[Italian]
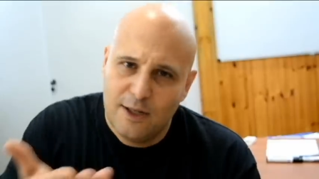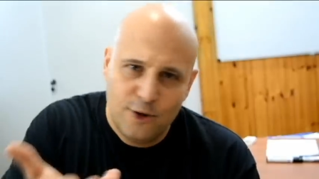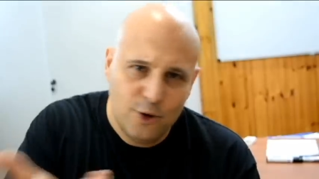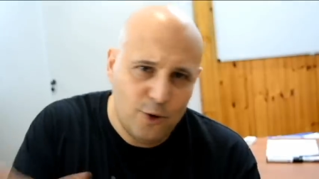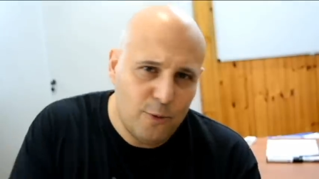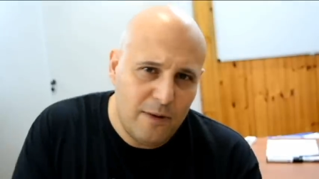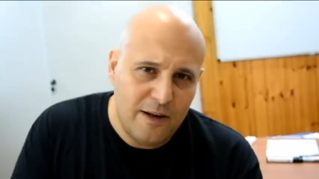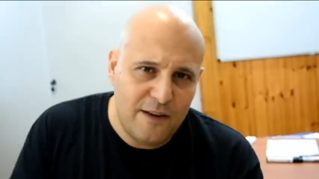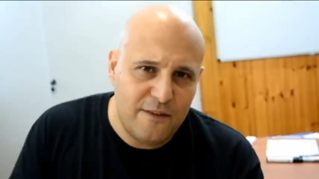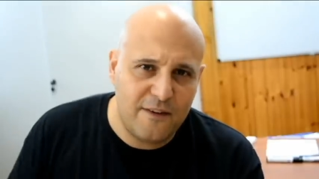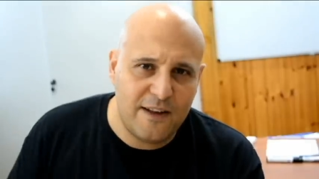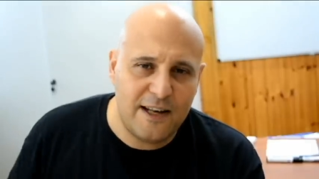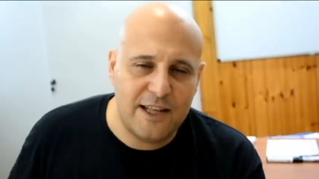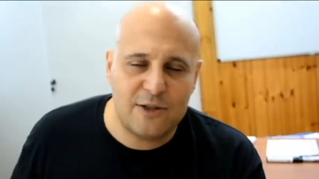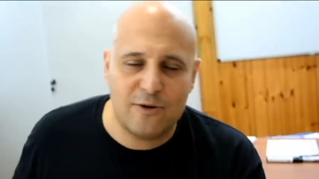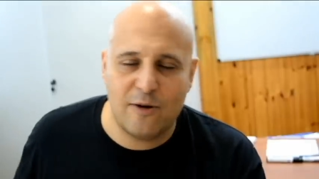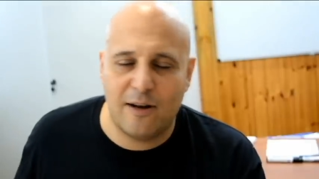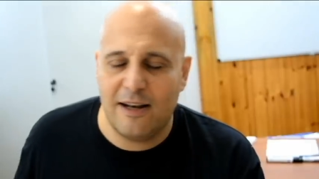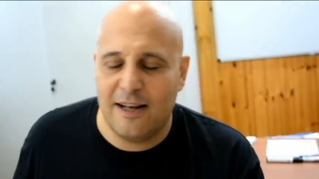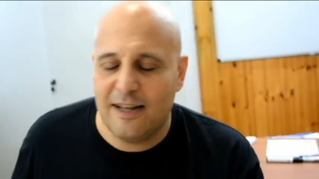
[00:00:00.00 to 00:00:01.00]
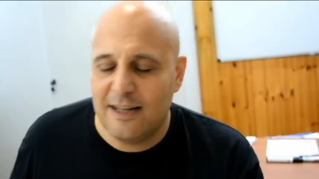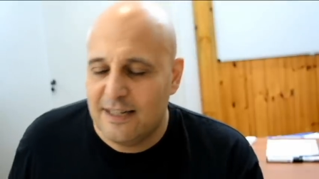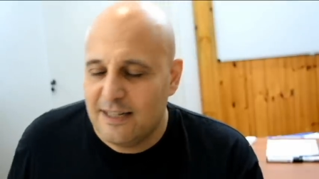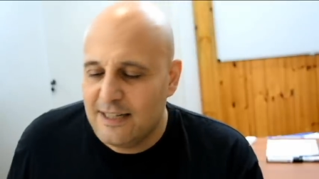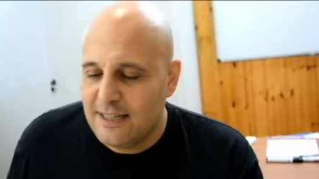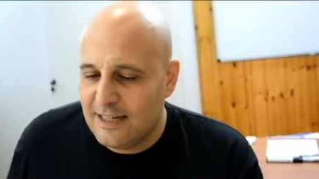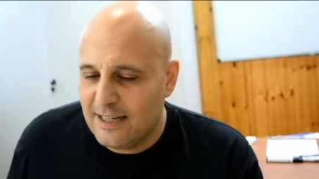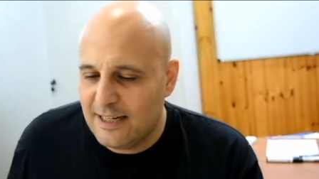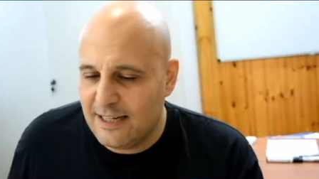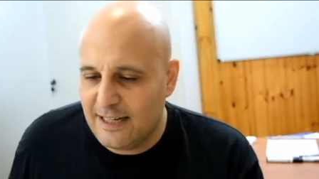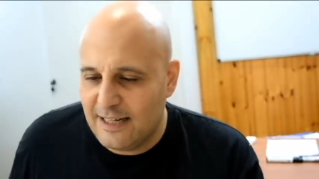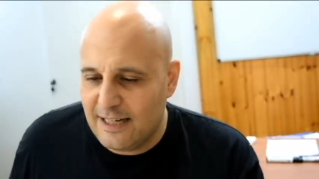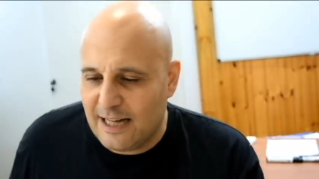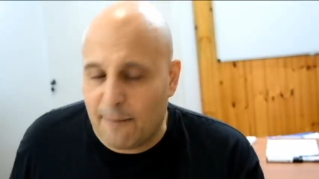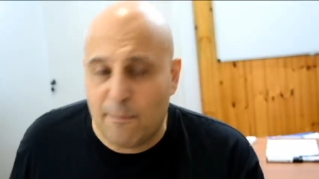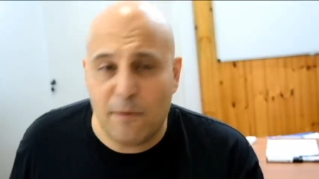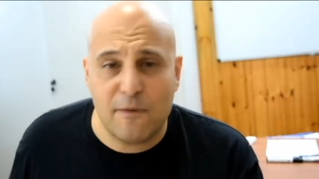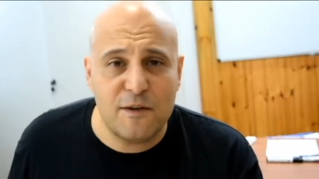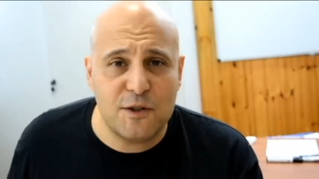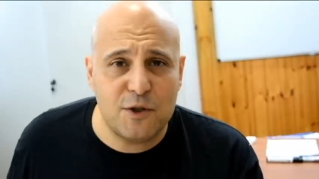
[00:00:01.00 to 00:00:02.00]
non mi riferisco al, uh, al
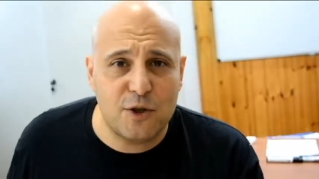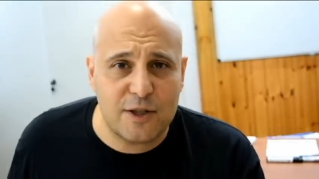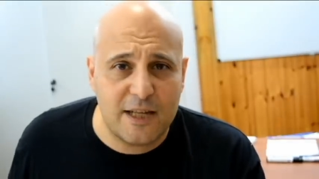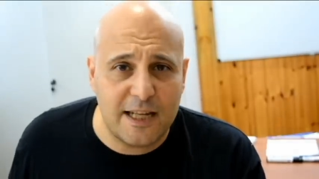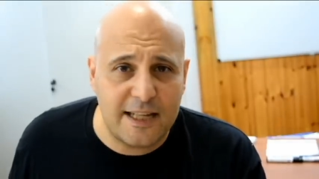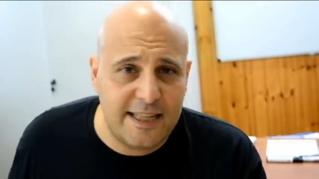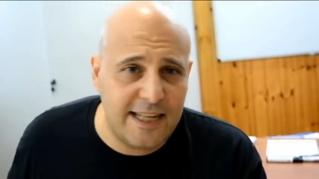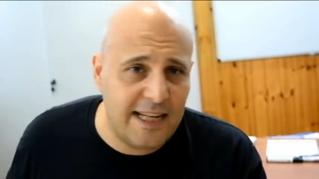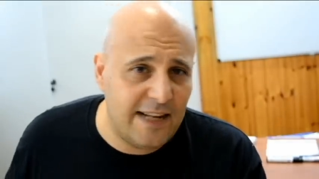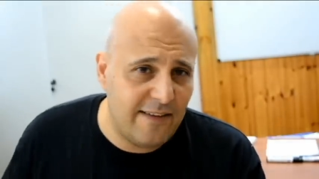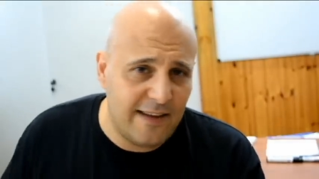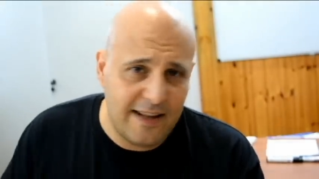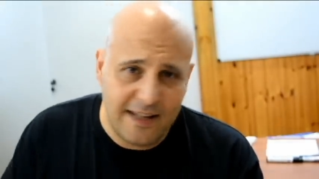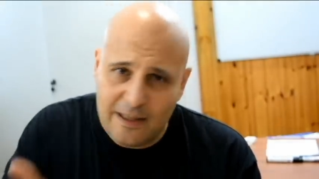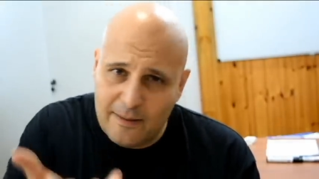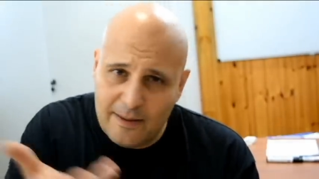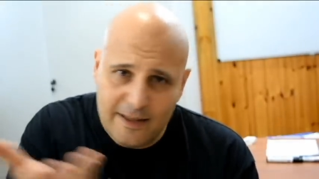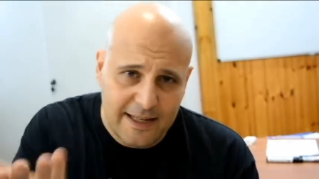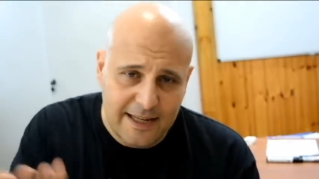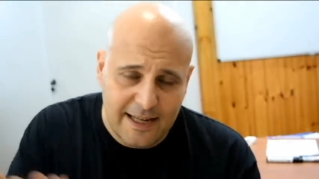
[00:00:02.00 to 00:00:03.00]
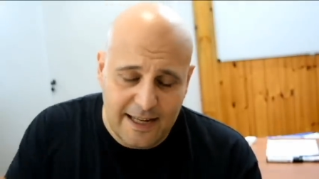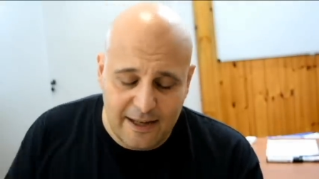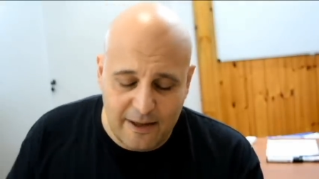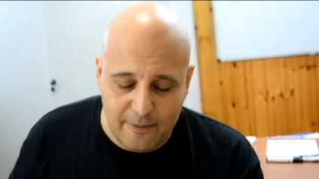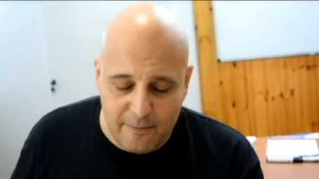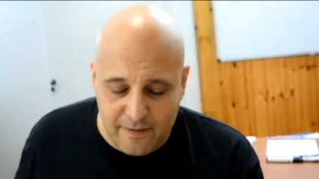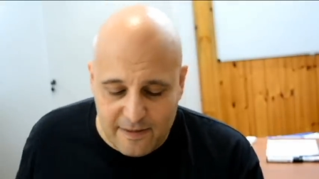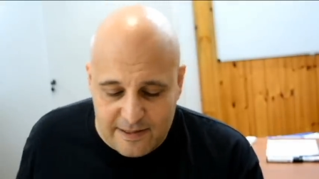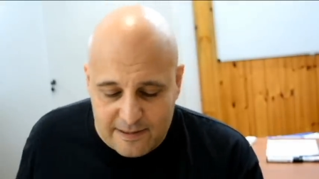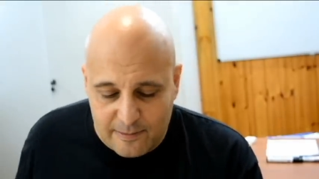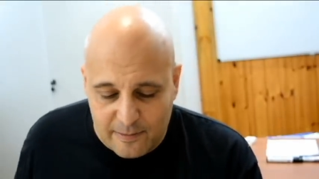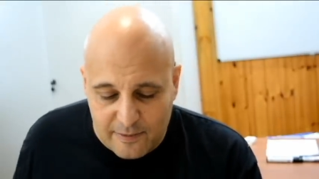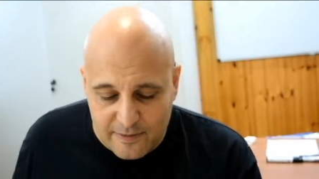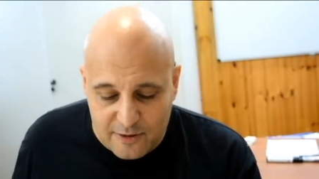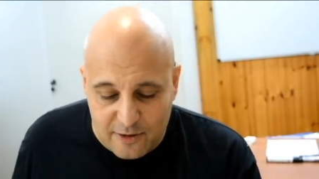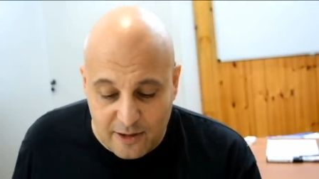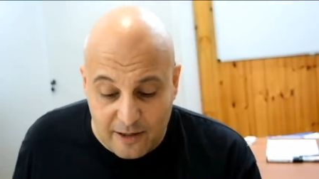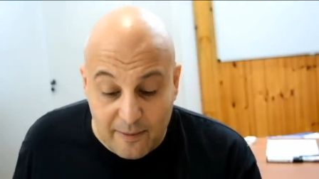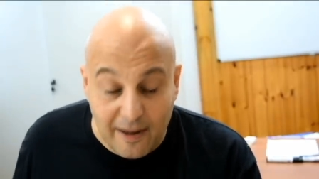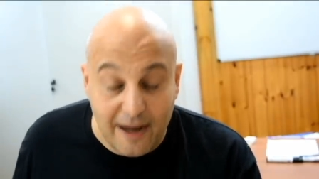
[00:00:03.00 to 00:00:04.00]
professor Schettini evidentemente che è un bravissimo
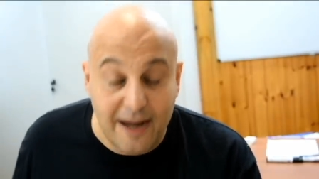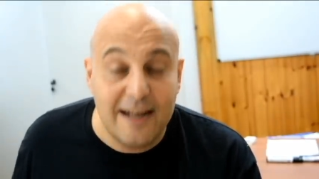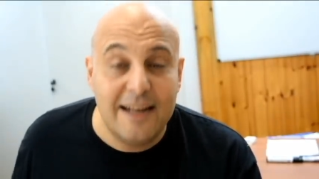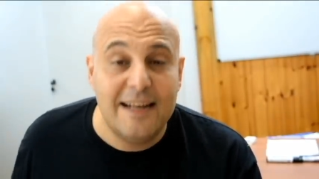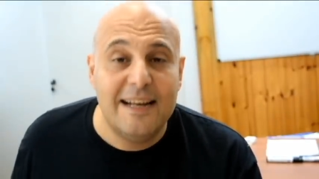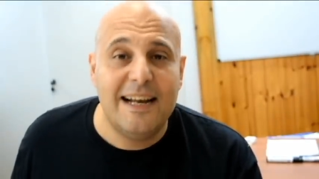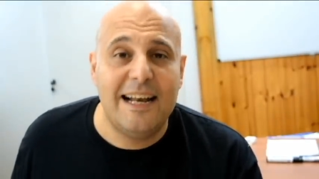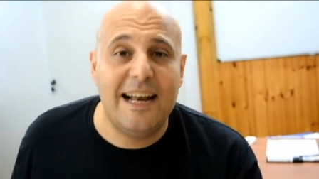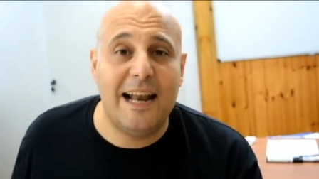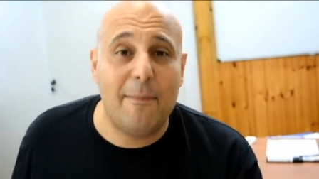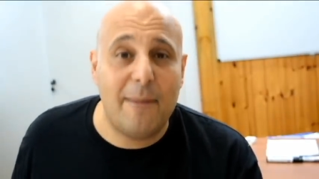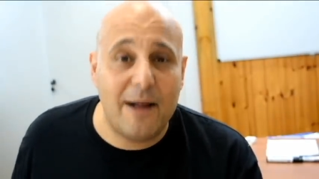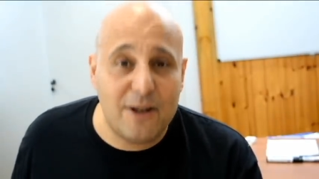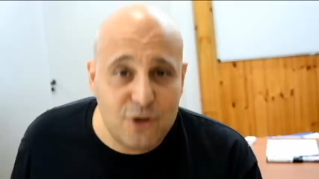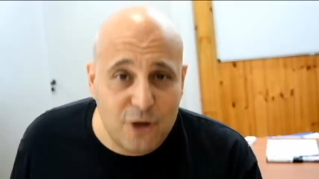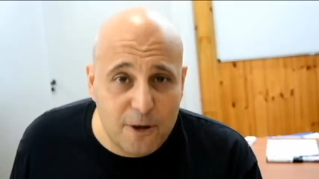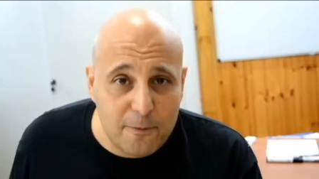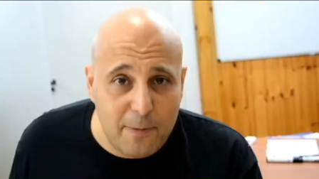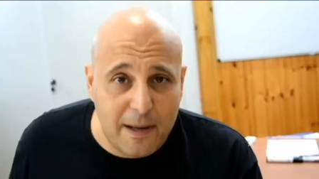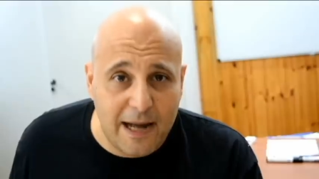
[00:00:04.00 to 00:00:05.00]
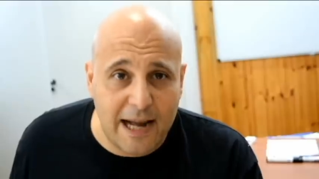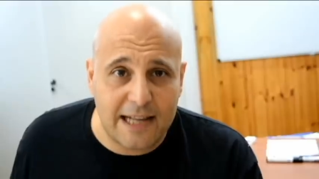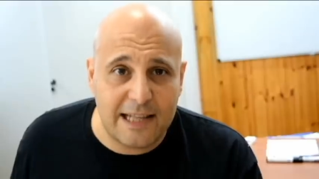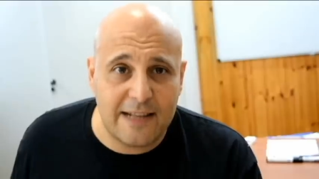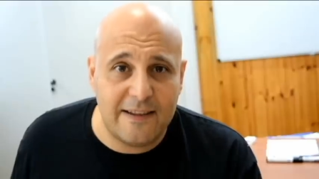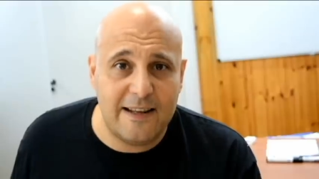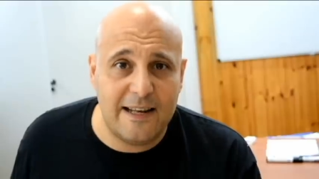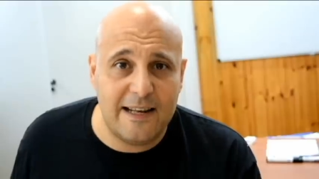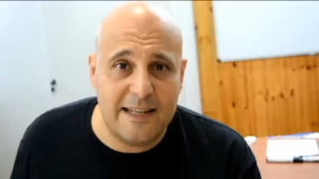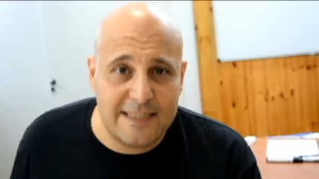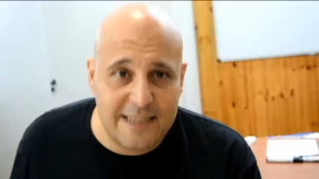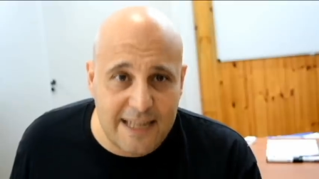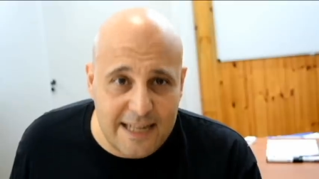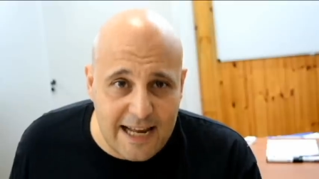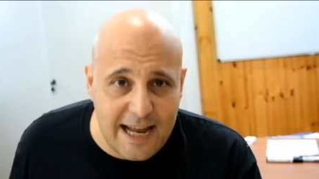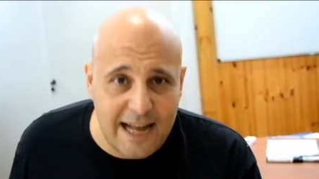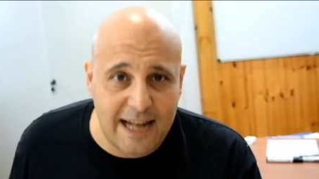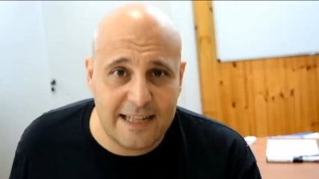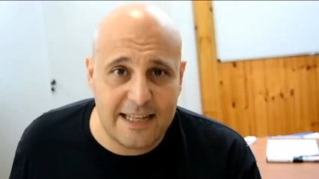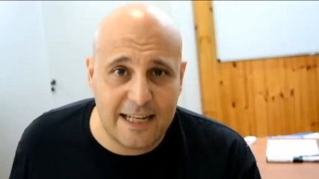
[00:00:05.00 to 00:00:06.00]
professore, ma la maggior parte degli
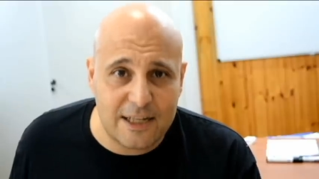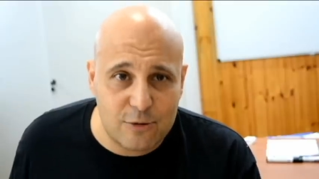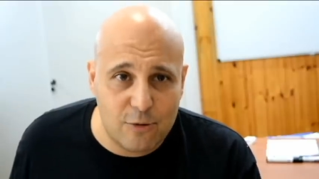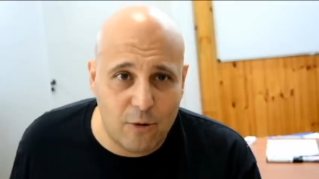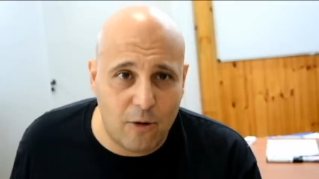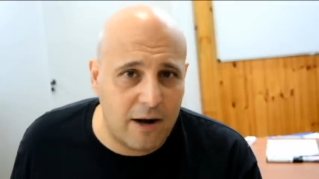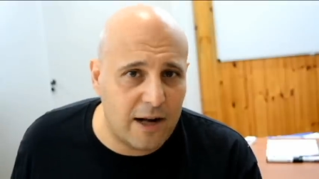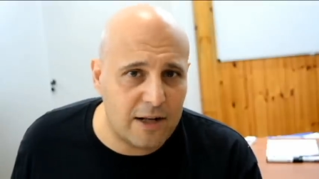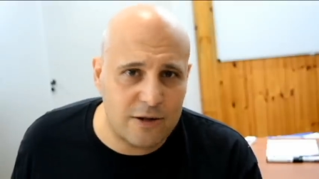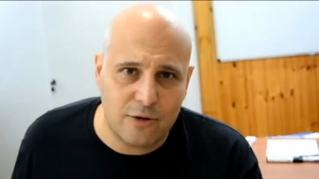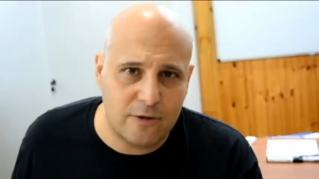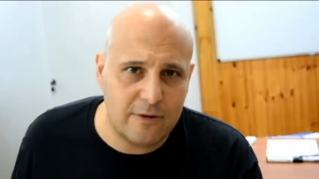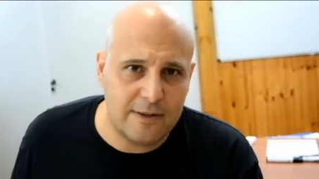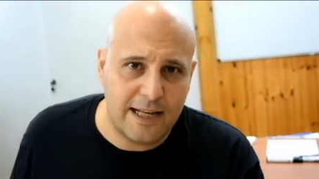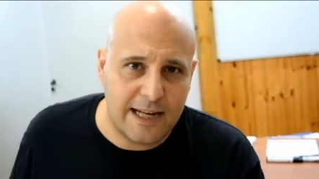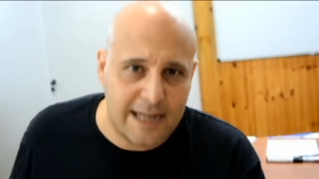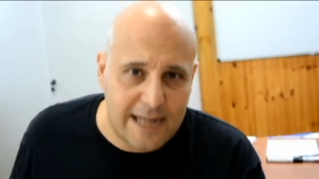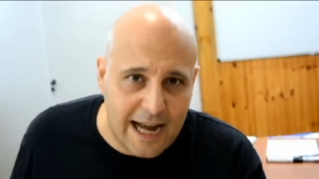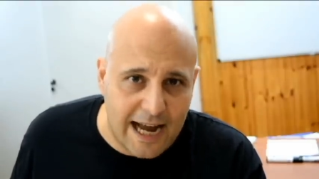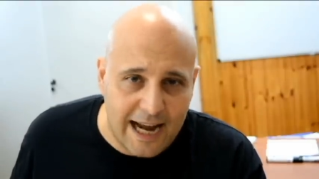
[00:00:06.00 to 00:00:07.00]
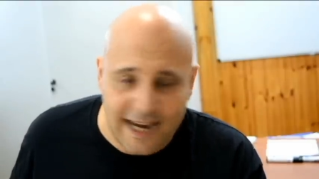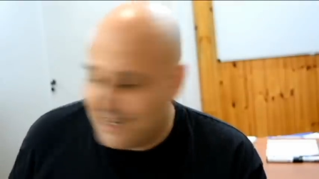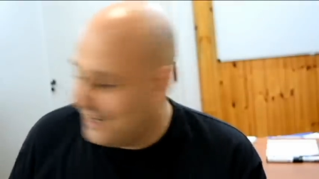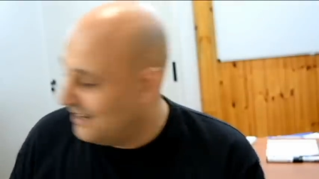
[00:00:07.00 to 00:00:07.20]
insegnanti a scuola sono dei cani,